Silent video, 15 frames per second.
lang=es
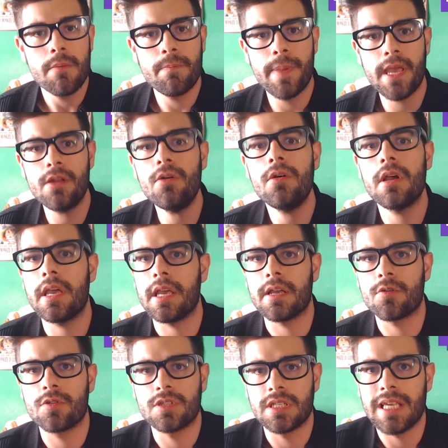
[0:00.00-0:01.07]
pero
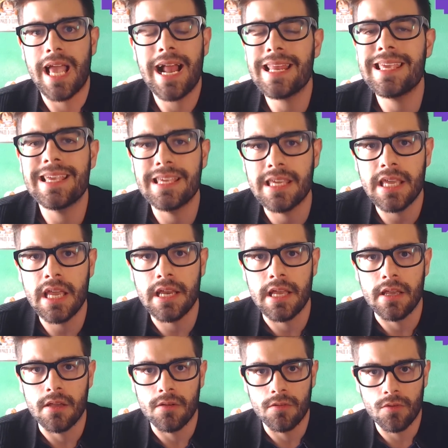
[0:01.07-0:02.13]
eh, si alguien quiere
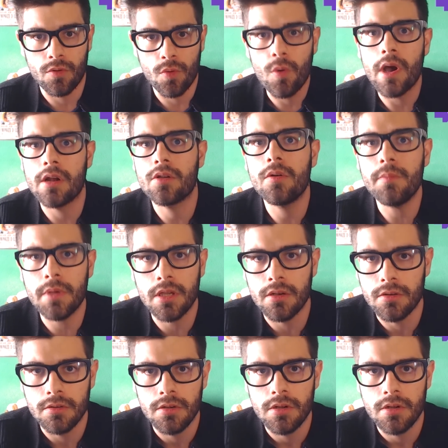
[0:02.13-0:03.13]
jugar conmigo